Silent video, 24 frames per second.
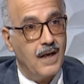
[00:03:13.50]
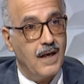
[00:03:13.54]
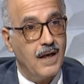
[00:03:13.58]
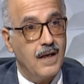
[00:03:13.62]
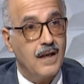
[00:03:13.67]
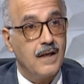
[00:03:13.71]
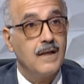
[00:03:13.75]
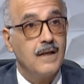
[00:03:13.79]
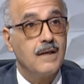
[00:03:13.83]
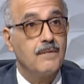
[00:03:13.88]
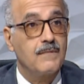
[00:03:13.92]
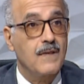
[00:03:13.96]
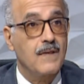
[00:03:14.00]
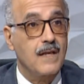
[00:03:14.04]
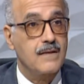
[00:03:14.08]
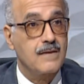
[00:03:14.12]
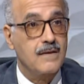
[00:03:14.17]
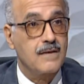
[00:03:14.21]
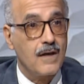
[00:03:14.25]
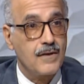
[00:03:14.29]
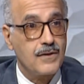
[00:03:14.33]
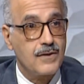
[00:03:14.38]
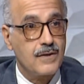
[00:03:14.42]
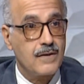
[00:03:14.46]
اللي
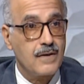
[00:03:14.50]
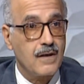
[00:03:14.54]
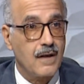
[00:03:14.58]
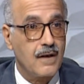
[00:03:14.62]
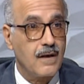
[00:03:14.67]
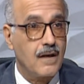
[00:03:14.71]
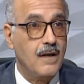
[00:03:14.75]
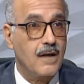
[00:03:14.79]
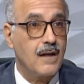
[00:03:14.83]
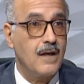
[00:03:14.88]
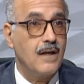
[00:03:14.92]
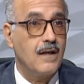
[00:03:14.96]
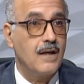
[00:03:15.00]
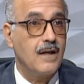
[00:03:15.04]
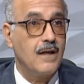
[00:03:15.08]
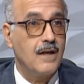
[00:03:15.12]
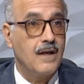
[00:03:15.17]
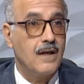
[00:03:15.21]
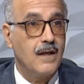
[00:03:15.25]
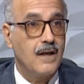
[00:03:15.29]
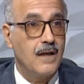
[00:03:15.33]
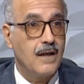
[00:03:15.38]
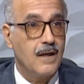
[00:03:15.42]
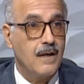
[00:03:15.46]
بتستشرق
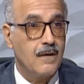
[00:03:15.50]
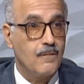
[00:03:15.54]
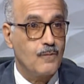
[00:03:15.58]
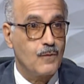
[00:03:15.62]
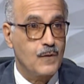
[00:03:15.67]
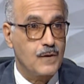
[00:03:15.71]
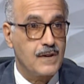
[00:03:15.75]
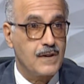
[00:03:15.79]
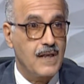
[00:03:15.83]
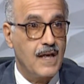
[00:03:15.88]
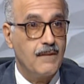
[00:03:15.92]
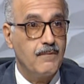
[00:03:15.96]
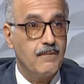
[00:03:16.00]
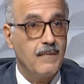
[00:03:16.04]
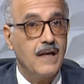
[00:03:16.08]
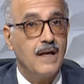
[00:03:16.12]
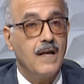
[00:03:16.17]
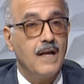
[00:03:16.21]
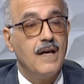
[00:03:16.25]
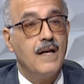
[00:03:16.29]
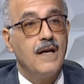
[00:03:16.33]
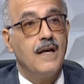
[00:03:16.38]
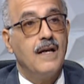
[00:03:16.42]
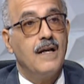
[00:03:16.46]
المستقبل
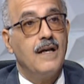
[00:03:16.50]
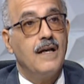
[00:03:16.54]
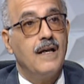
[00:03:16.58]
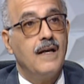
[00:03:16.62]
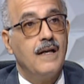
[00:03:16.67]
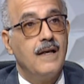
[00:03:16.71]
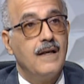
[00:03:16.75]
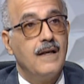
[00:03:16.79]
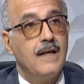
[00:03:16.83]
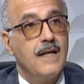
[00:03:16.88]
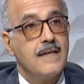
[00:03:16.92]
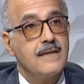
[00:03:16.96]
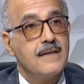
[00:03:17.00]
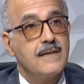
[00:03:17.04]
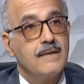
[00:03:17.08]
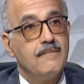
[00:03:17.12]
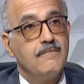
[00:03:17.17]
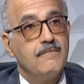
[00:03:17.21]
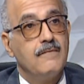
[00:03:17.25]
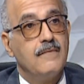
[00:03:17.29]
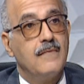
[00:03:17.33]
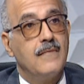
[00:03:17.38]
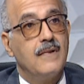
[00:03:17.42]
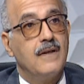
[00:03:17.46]
قال
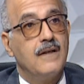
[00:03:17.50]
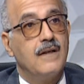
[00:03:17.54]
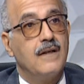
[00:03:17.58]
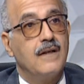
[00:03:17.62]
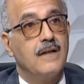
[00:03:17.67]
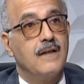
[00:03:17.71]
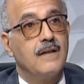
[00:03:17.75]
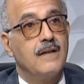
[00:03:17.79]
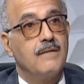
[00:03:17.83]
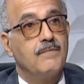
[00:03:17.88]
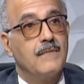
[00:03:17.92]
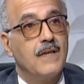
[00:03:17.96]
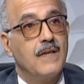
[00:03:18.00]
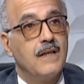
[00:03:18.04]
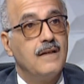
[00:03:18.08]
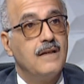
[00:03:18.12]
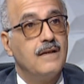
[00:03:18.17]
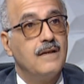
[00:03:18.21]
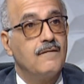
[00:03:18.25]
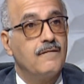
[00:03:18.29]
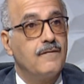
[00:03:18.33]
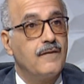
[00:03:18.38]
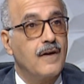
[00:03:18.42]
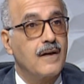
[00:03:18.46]
لازم آه،
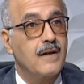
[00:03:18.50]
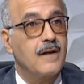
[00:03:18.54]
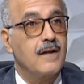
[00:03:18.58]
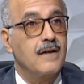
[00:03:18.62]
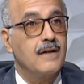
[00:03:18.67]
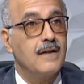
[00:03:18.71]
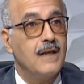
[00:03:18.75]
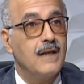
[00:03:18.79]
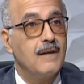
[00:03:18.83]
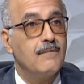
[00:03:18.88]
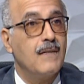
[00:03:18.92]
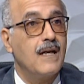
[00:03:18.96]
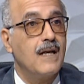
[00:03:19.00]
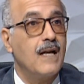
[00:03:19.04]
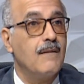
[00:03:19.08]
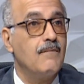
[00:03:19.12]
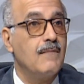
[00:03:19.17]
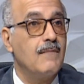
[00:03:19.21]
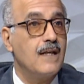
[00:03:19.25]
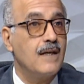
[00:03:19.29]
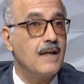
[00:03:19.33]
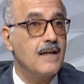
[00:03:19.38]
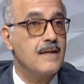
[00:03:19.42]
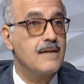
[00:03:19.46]
نبتدي نفكر نعمل
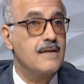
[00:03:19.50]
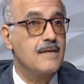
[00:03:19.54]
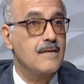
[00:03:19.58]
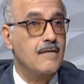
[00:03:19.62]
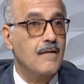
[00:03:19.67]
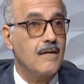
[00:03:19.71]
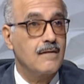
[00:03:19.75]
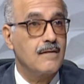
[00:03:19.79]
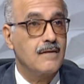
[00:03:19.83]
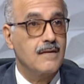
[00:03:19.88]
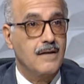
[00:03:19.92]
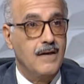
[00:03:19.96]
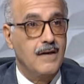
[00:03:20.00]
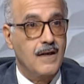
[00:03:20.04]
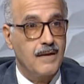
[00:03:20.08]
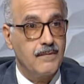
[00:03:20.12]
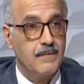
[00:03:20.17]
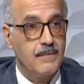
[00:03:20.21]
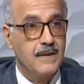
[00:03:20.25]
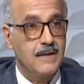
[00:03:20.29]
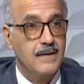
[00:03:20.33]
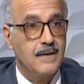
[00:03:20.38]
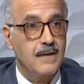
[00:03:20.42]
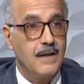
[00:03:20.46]
عمليات زراعه
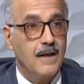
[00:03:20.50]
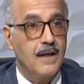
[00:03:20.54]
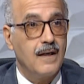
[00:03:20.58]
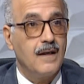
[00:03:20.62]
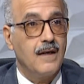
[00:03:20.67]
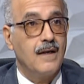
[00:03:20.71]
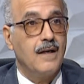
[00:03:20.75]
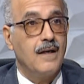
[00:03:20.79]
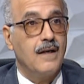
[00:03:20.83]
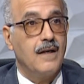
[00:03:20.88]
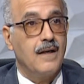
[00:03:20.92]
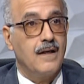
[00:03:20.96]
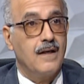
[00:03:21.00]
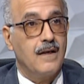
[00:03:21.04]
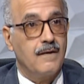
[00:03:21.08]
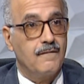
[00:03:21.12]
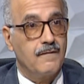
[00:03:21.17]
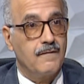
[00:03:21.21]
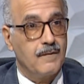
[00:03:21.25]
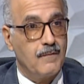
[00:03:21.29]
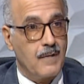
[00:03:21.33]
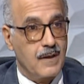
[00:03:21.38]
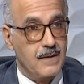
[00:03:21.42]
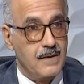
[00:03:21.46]
الكبد آه،
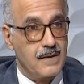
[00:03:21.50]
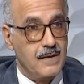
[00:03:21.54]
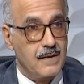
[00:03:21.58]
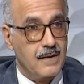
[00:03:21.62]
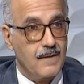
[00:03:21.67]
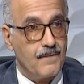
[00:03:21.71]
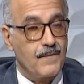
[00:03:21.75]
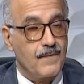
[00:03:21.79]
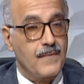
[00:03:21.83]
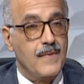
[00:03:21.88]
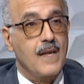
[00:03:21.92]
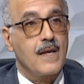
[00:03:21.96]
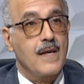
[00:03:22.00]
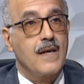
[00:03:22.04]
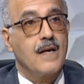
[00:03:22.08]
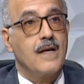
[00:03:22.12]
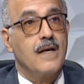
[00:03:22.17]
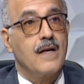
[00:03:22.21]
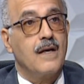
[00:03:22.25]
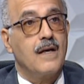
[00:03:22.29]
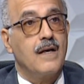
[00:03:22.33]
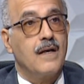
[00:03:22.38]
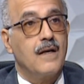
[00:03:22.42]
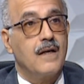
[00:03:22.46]
في مصر
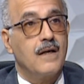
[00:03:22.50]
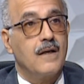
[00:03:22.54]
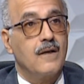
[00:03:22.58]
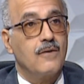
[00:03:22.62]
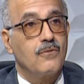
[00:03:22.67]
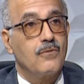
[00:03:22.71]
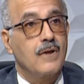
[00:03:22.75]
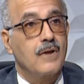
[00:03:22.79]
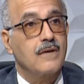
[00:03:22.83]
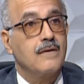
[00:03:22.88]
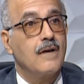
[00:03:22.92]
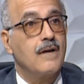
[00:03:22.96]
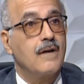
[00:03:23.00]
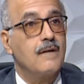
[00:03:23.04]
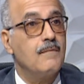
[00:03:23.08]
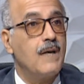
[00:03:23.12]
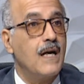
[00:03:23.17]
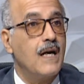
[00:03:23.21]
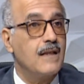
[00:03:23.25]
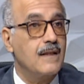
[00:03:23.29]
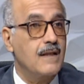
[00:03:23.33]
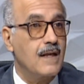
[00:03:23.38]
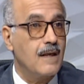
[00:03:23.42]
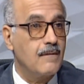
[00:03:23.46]
آه، واختار
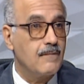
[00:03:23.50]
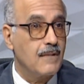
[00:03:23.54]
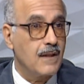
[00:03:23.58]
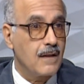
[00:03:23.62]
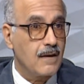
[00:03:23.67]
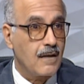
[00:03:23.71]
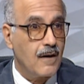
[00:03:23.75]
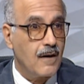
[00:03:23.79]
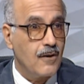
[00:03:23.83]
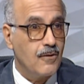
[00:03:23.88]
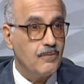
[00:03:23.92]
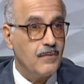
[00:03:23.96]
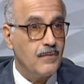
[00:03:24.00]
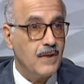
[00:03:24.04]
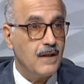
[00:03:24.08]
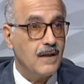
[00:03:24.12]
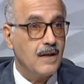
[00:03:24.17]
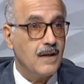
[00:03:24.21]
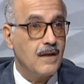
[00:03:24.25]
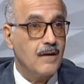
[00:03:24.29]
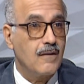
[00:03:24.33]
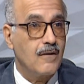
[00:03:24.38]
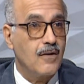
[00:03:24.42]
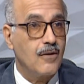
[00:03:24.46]
معهد الكبد القومي
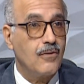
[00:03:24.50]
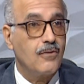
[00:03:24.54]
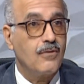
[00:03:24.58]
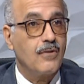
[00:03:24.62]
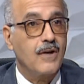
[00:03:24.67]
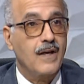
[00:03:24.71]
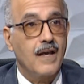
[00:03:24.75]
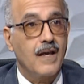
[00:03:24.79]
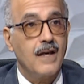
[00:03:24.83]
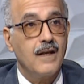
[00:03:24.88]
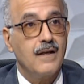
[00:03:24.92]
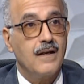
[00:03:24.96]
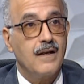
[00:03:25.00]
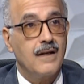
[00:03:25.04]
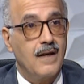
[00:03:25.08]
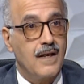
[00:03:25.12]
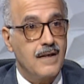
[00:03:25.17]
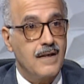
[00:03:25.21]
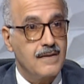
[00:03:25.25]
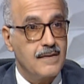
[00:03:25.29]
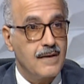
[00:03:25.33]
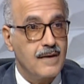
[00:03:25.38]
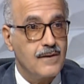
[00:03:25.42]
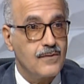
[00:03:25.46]
اللي هو كان
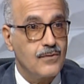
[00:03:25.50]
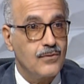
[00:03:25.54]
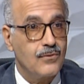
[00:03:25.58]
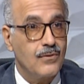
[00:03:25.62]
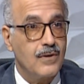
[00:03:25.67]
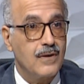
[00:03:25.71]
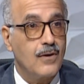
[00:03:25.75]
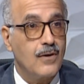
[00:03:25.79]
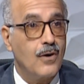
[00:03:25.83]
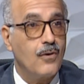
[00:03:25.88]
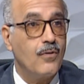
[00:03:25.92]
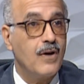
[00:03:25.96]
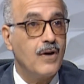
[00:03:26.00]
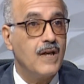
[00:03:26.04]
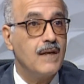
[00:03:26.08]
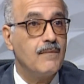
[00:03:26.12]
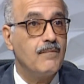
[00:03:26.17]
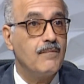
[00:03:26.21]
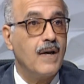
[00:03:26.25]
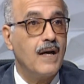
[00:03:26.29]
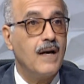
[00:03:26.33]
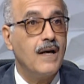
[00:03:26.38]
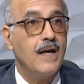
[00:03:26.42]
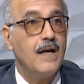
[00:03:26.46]
اسسه ان هو
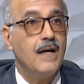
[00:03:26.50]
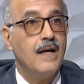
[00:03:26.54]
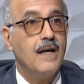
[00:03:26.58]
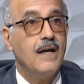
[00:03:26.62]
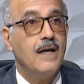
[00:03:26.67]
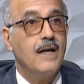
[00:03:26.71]
يبقى